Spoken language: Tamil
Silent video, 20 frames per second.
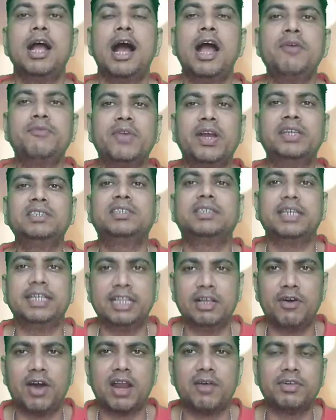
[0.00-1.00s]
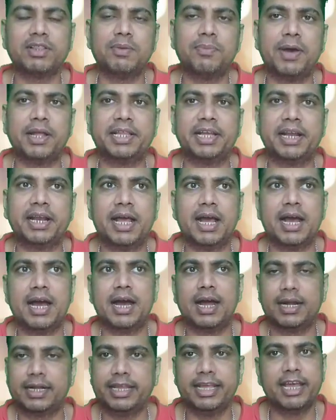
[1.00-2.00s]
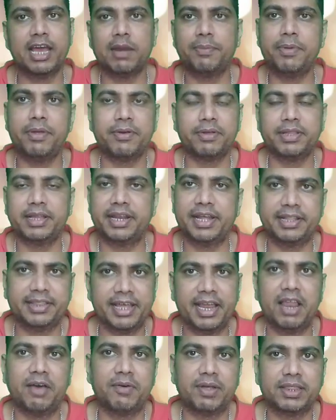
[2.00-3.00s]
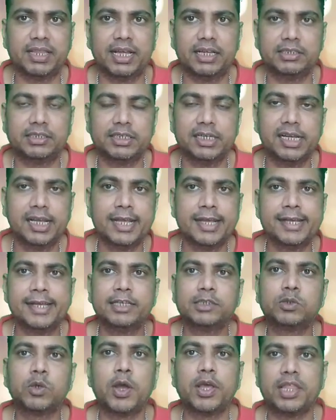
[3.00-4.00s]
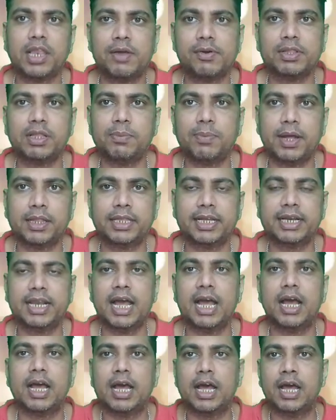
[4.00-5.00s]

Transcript: ஹாய் ஃப்ரெண்ட்ஸ் இந்த வாரம் வந்து பார்த்தீங்கன்னா டிஆர்பி வந்து நேத்தியெல்லாம் வந்தாச்சு ஸோ இதில் வந்து பார்த்தீங்கன்னா